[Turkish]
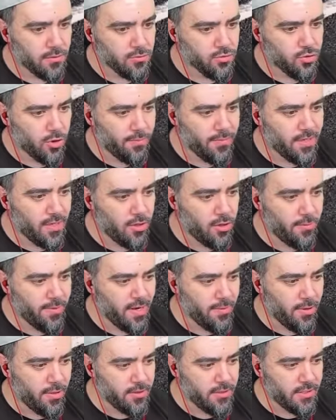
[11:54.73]
Zombi geliyor.
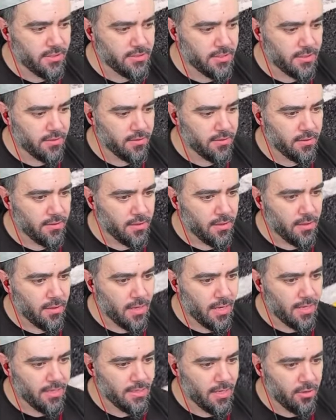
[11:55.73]
Beni mi öldürecek?
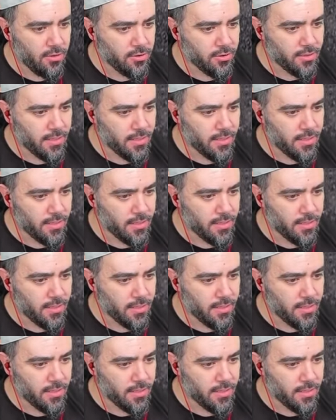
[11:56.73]
Ha gel öldür